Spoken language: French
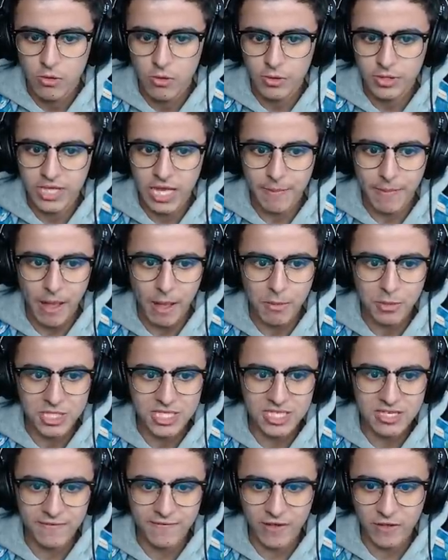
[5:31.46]
Ok, apparemment, ça
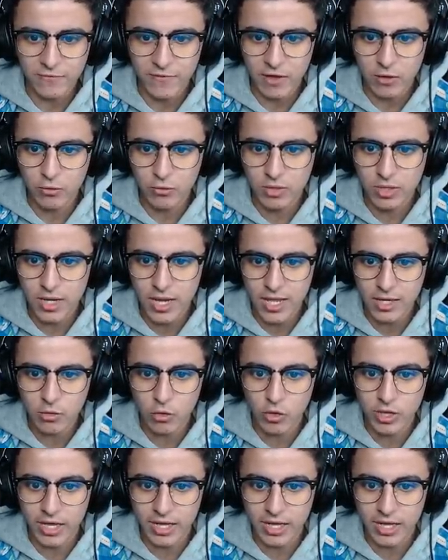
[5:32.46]
s'est fait vers lake Oh,